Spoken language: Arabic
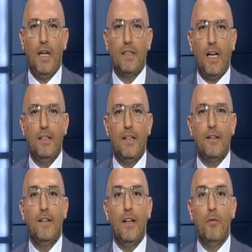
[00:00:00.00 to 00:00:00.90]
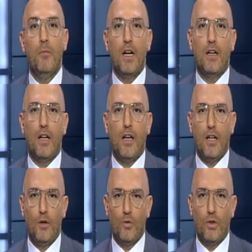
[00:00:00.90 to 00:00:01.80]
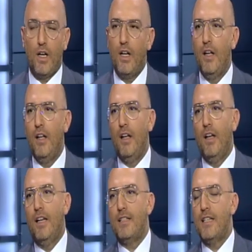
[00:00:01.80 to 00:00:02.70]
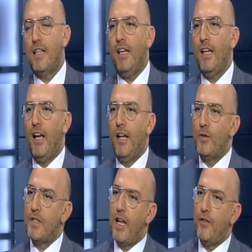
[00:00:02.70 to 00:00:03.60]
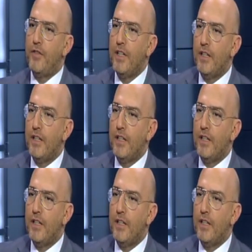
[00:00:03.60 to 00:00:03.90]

ويتحدث للمرة الأولى استاذ يحيى اهلا وسهلا